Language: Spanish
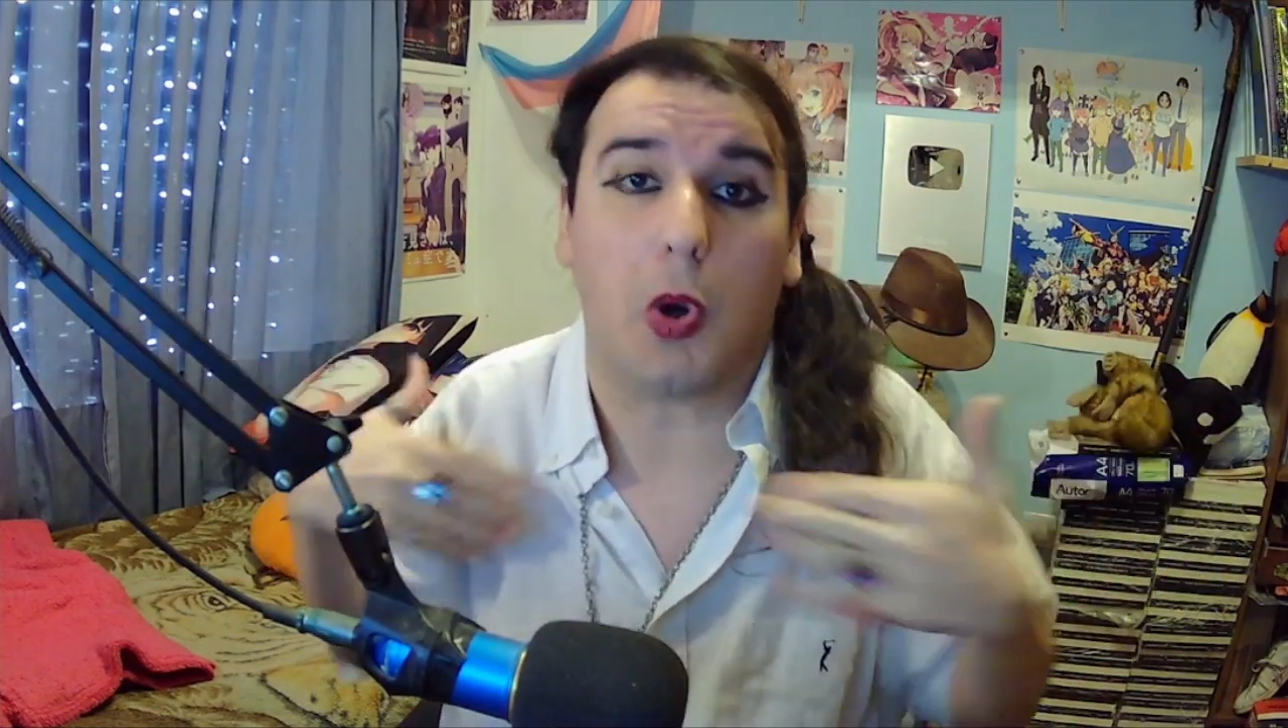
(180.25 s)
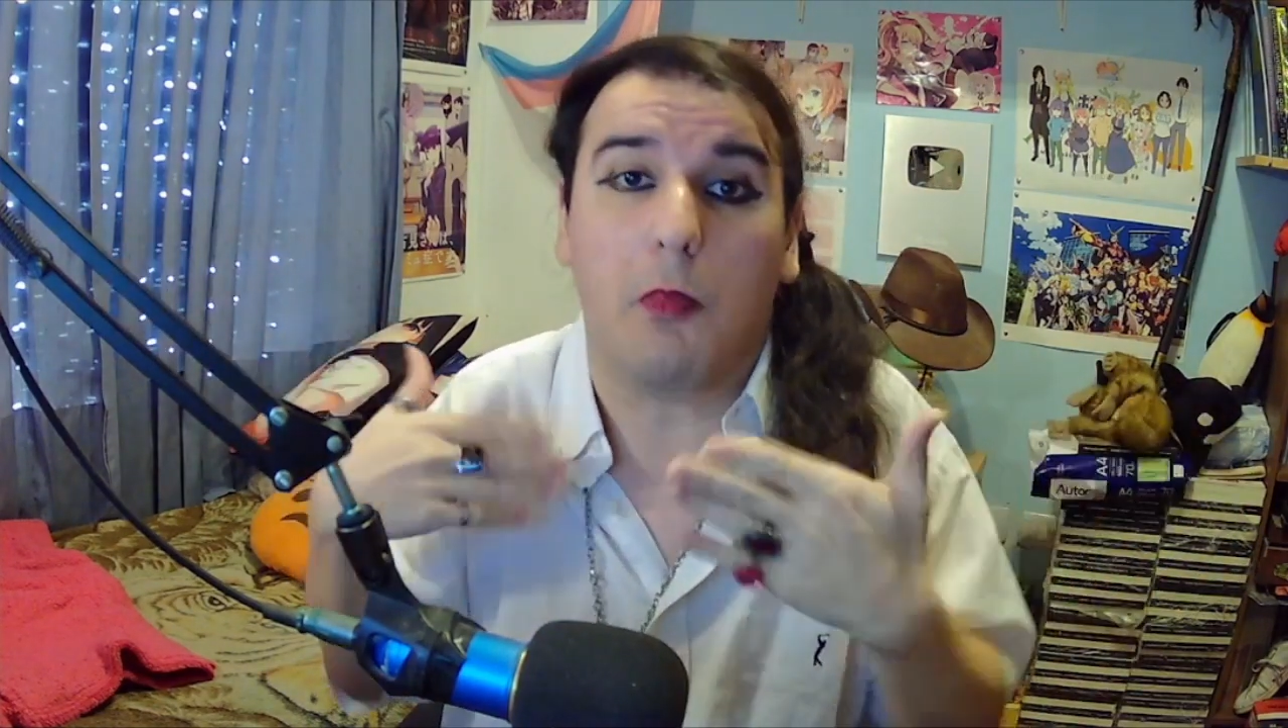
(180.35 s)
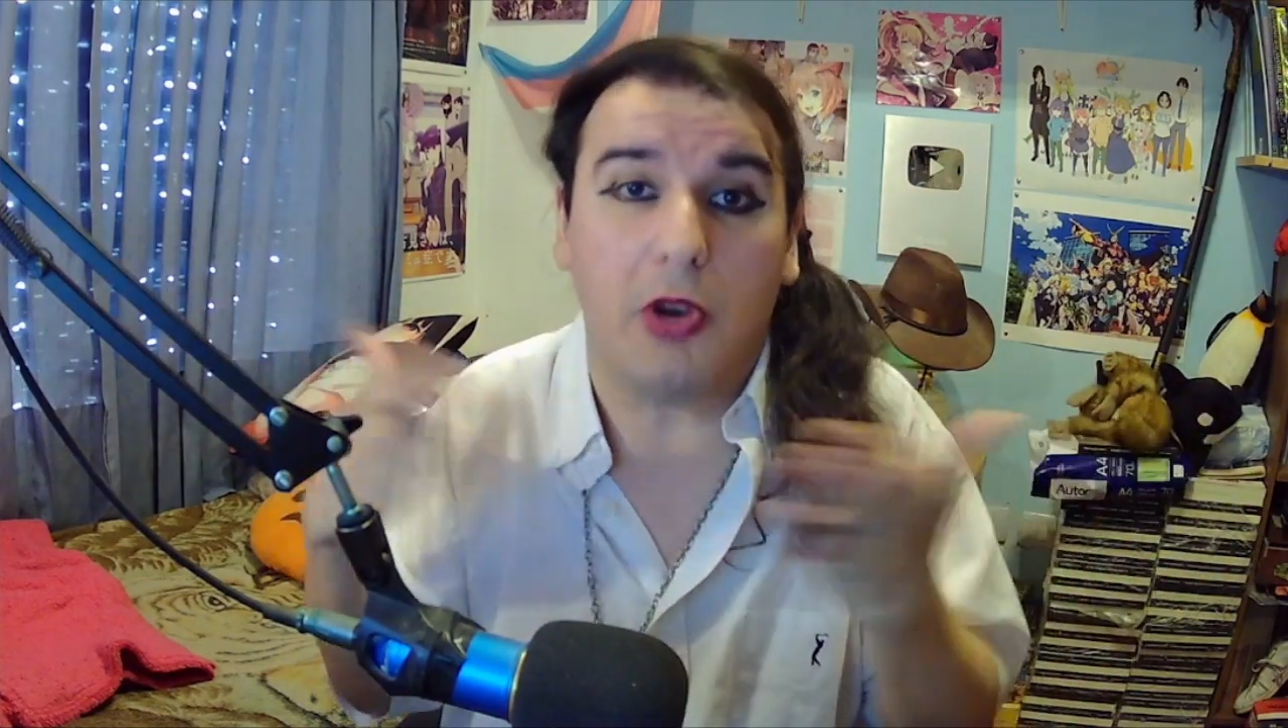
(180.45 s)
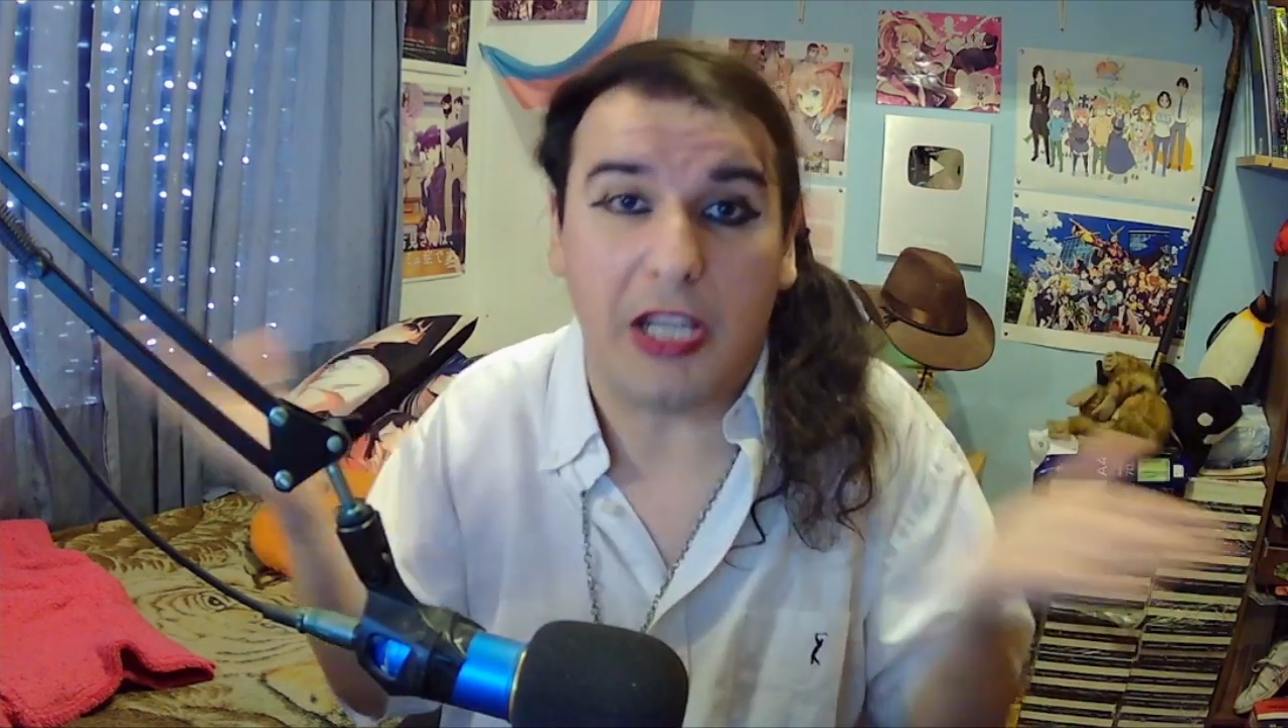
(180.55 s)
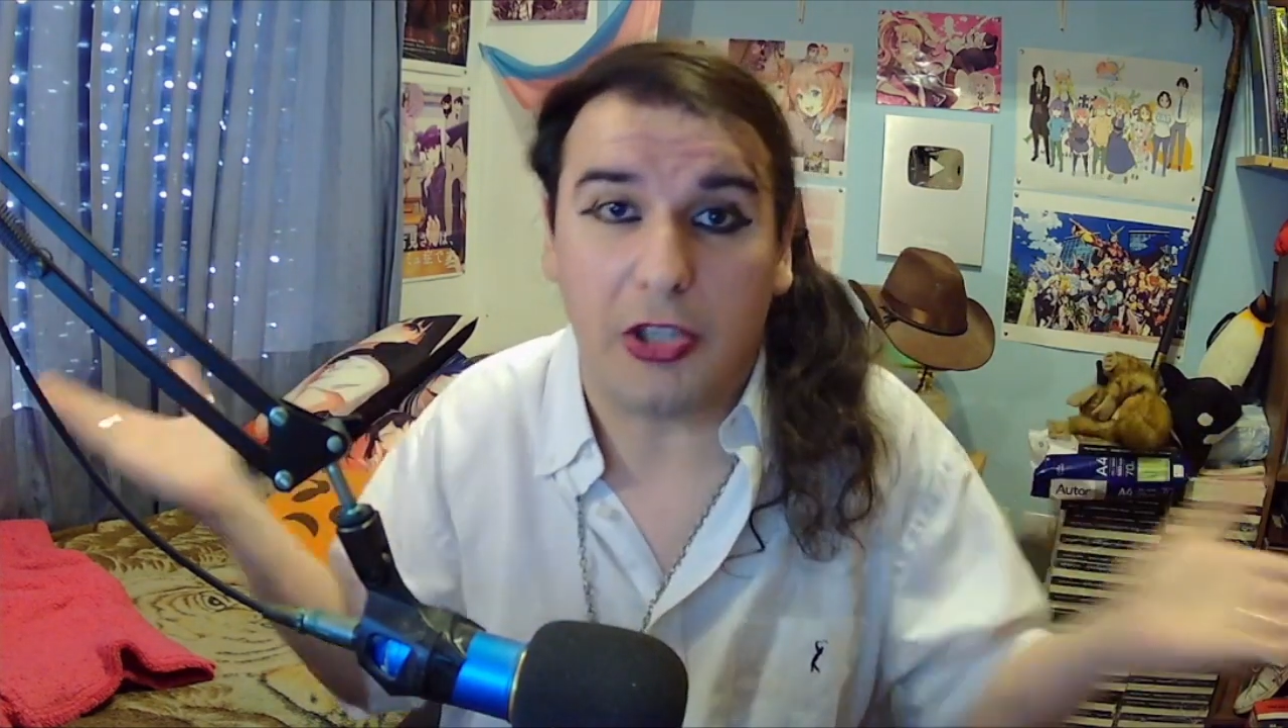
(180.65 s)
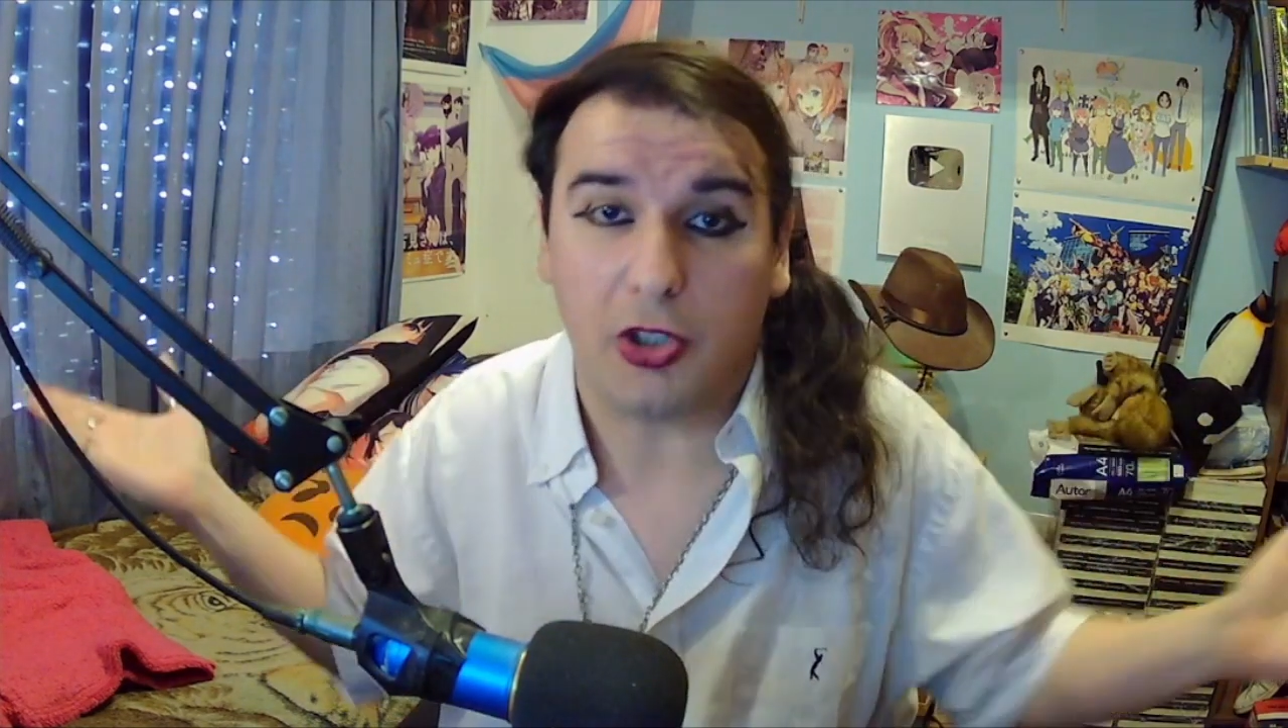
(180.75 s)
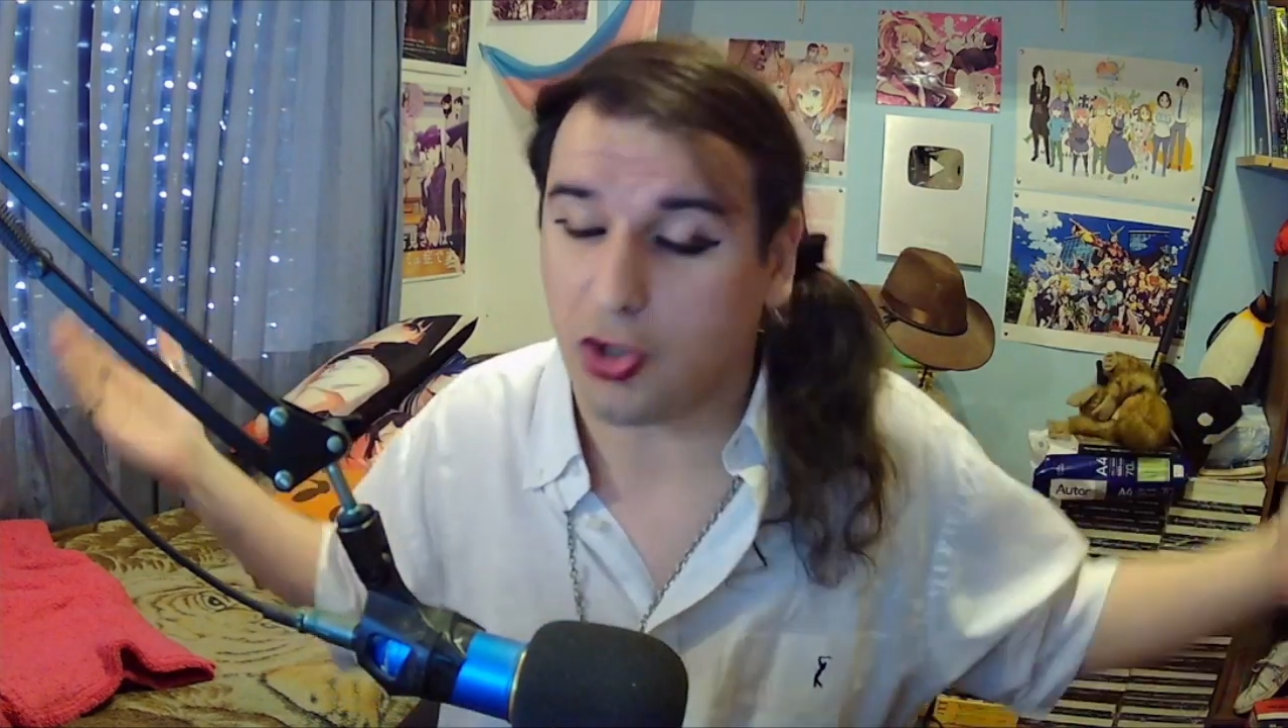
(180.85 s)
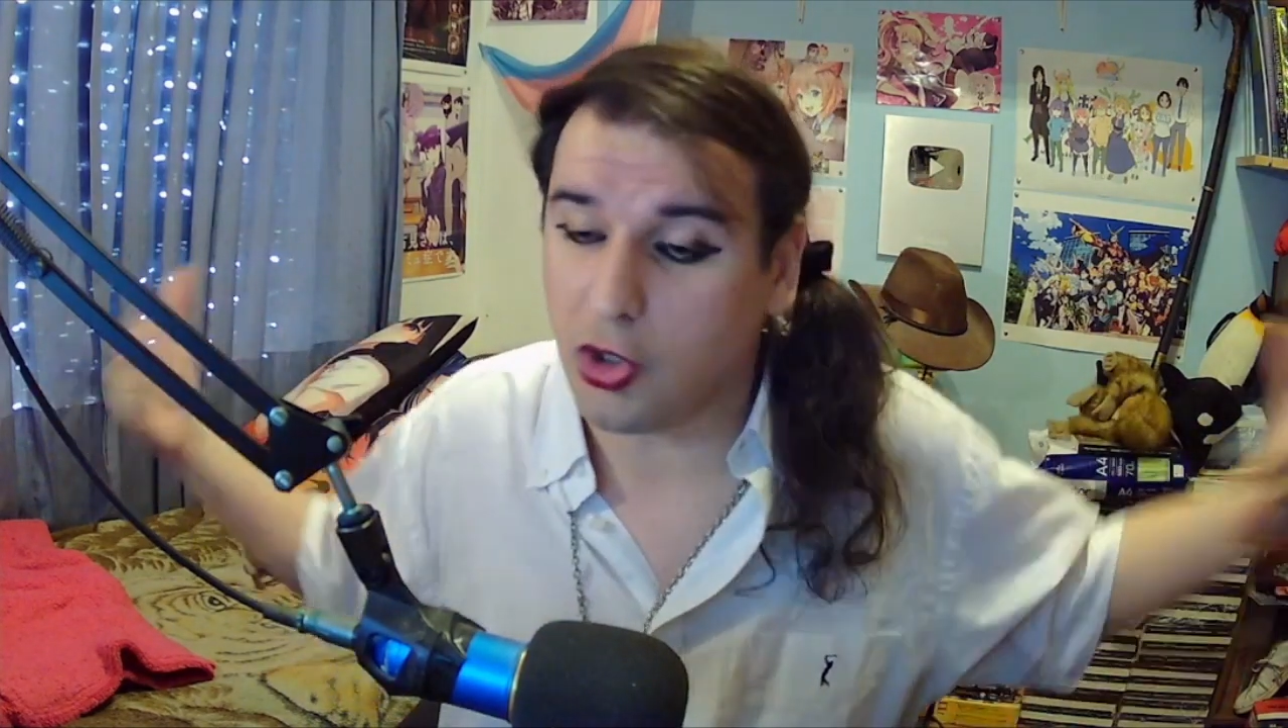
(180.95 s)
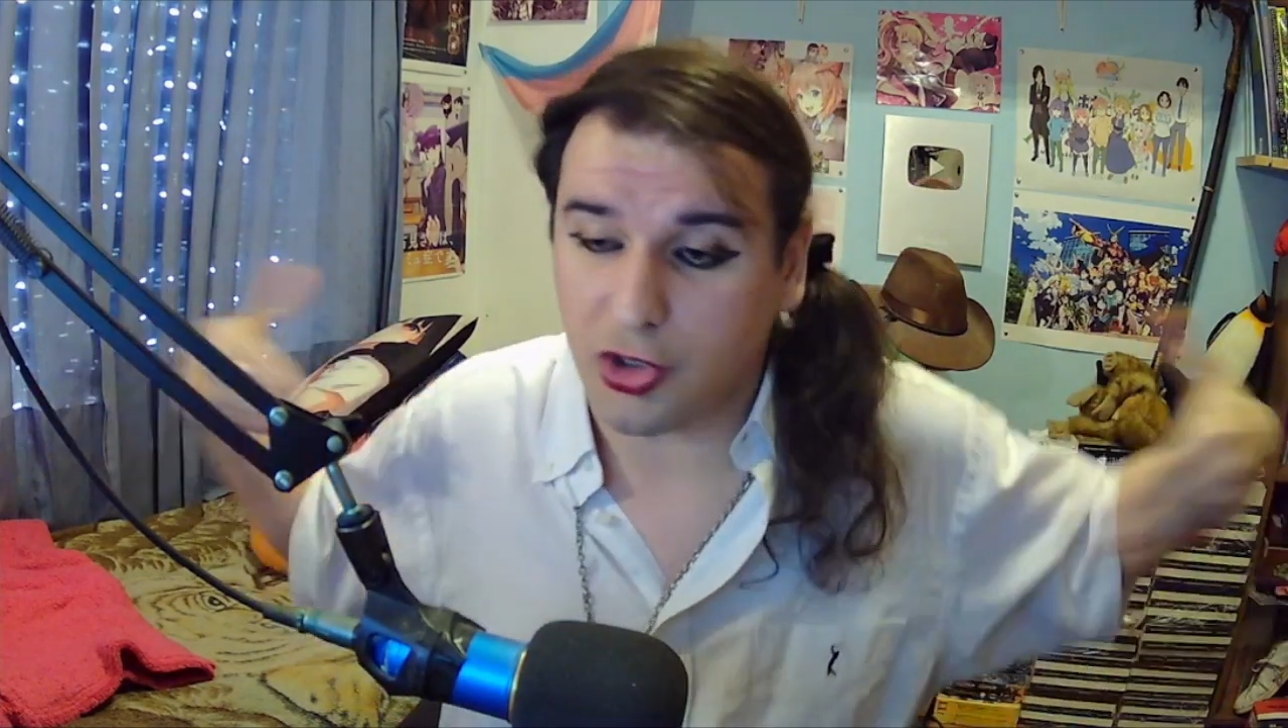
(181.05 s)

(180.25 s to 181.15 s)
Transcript: como Polito,